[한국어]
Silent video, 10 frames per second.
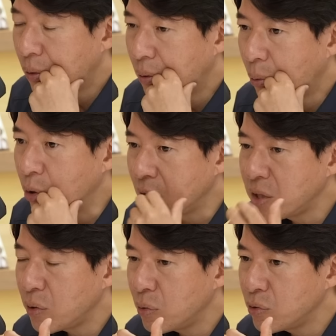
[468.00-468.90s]
어, 올해
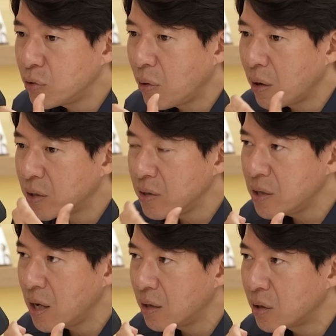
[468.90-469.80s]
새로운 수요가
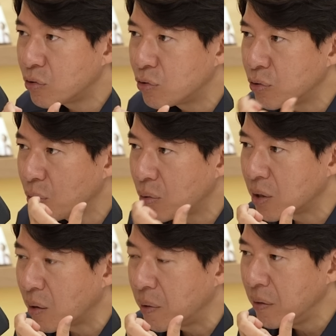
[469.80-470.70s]
신생아 대출
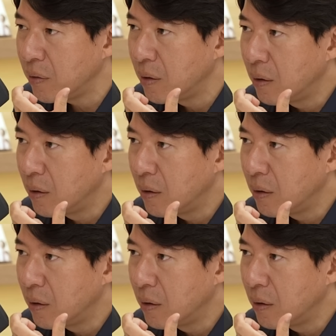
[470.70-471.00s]
수요였다면